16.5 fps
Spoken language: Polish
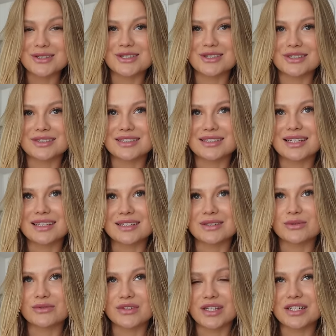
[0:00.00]
od strony
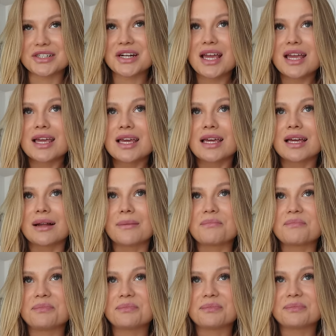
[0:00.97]
daty również.
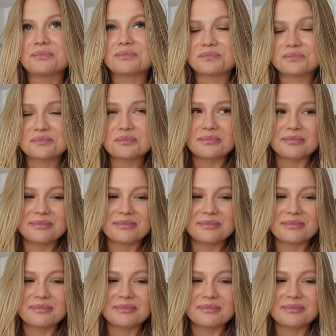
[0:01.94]
Mm